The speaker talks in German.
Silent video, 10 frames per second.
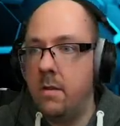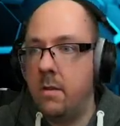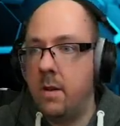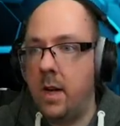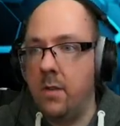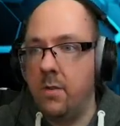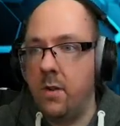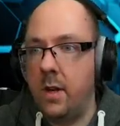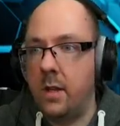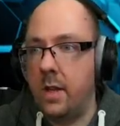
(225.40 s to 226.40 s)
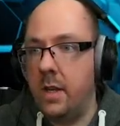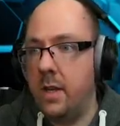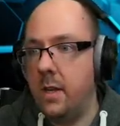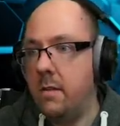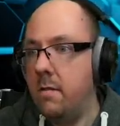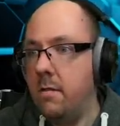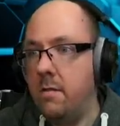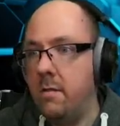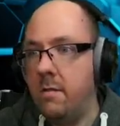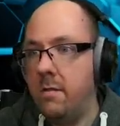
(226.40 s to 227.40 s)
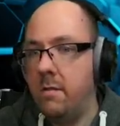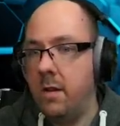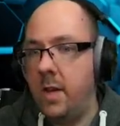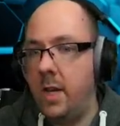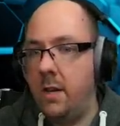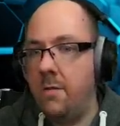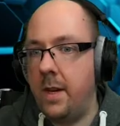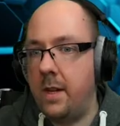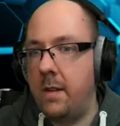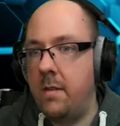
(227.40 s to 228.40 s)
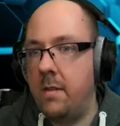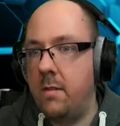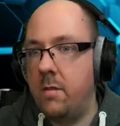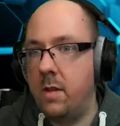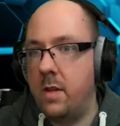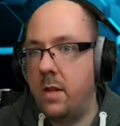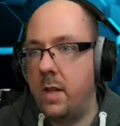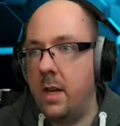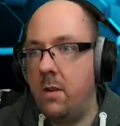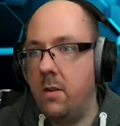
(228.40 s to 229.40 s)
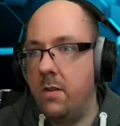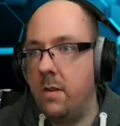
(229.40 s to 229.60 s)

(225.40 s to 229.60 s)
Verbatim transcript: Also so als kleiner Heal-Effekt nutzt das Ding aus.